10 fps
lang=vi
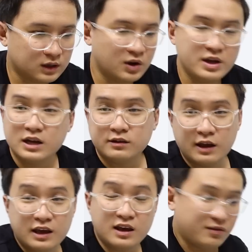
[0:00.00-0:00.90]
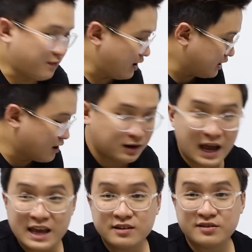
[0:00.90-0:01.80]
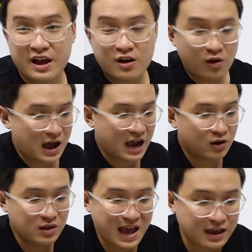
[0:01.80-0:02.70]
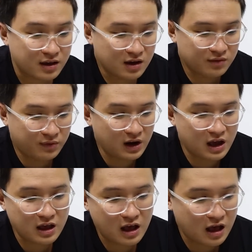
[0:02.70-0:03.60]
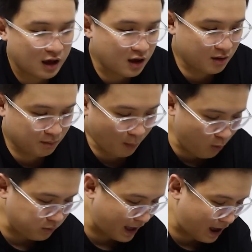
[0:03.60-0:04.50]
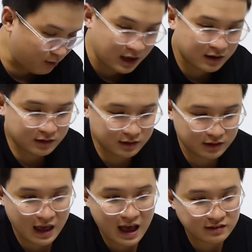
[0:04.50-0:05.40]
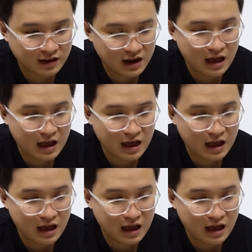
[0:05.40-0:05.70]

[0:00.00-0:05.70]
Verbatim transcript: rồi thì với cái đơn này sẽ có hai đôi giày với lại à, bốn cái áo này giá sẽ